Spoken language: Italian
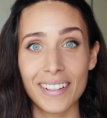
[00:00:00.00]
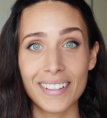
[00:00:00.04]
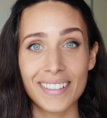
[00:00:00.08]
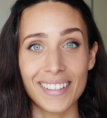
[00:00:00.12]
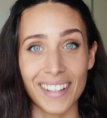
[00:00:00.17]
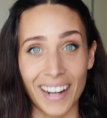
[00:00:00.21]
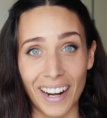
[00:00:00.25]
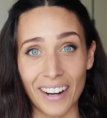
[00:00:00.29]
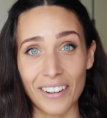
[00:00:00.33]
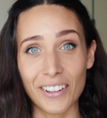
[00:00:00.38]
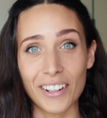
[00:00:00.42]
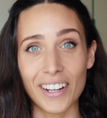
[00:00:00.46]

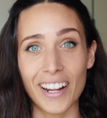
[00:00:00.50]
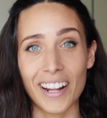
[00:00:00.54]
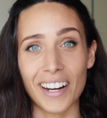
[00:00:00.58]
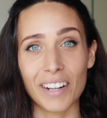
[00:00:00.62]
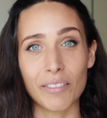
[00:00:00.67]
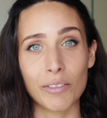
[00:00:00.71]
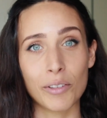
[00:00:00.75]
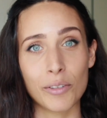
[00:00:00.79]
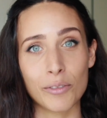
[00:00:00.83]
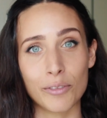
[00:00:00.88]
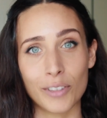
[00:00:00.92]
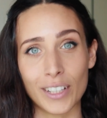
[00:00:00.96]
saranno in
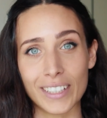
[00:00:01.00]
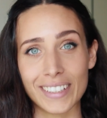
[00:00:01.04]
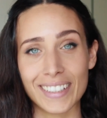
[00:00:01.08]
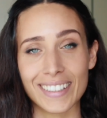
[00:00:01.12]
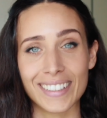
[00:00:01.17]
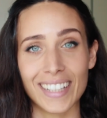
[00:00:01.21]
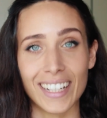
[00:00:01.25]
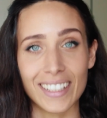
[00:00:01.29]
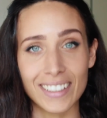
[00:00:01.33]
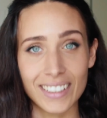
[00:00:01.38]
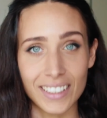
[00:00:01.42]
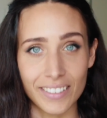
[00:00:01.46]
arrivo infatti
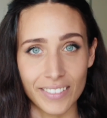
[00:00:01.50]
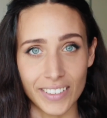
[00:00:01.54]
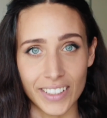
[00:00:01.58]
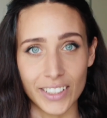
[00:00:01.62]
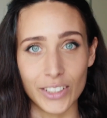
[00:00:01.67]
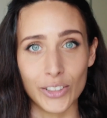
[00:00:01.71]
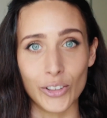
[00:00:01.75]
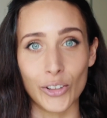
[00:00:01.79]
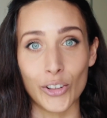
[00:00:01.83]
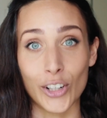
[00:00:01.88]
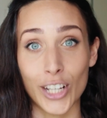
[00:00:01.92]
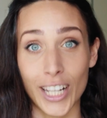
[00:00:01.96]
tanti
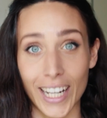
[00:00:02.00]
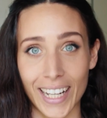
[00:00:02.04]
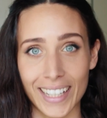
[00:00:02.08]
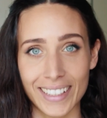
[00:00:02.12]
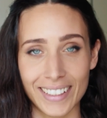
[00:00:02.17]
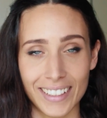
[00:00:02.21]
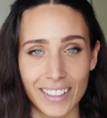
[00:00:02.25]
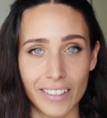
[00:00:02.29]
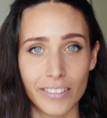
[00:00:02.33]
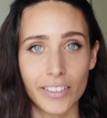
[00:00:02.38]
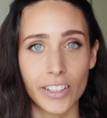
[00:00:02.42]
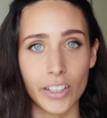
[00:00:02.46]
video
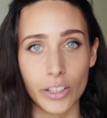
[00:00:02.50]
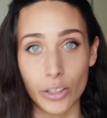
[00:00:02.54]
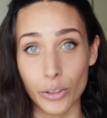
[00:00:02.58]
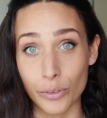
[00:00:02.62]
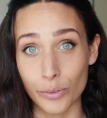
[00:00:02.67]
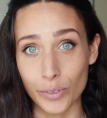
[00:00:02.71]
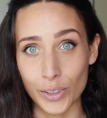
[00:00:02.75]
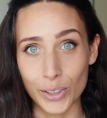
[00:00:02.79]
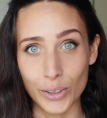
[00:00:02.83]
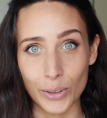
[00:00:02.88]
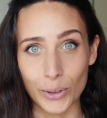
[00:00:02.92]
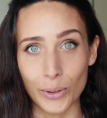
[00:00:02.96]
creativi e non
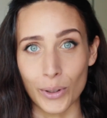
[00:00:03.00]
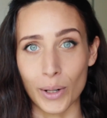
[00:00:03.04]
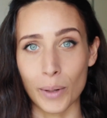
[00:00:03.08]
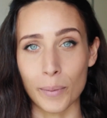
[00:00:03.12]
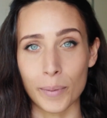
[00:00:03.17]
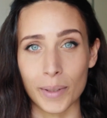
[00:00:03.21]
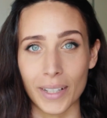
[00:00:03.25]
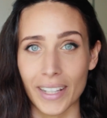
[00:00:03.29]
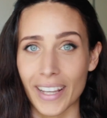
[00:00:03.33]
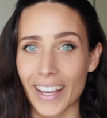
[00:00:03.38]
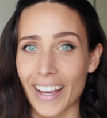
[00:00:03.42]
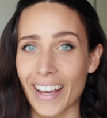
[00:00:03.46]
vedo l'ora
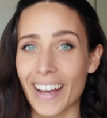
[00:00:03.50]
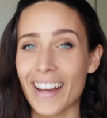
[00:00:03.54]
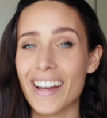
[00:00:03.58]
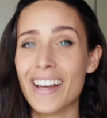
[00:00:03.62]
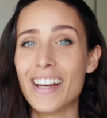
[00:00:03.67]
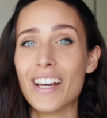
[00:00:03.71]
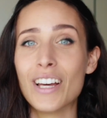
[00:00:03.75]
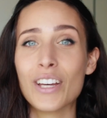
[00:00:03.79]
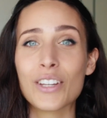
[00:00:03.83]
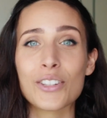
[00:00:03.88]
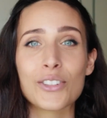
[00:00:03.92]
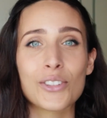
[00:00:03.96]
perché
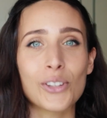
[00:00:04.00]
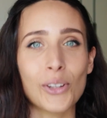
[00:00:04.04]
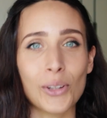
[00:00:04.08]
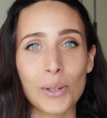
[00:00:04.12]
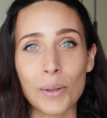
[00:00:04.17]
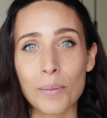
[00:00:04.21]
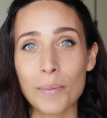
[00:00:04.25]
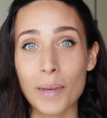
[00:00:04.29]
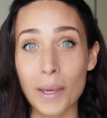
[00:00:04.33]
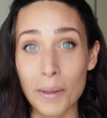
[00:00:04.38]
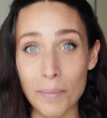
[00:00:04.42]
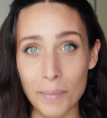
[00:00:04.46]
sono
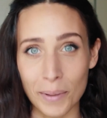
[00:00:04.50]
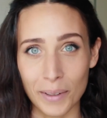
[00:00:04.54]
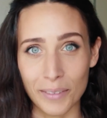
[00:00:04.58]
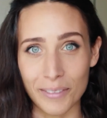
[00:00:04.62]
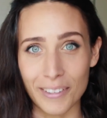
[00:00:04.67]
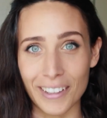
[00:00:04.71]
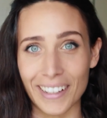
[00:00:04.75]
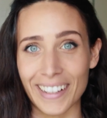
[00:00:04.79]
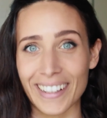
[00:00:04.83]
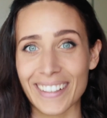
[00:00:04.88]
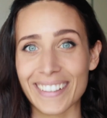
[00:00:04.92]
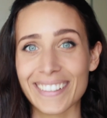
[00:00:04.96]
i miei
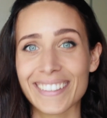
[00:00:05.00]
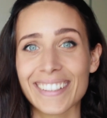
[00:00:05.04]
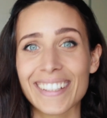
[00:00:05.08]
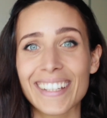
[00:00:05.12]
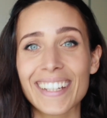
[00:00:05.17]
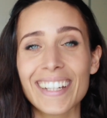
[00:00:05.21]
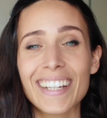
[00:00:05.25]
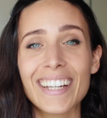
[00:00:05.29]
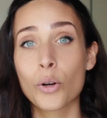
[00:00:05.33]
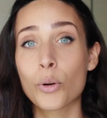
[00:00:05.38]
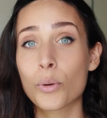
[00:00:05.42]
preferiti.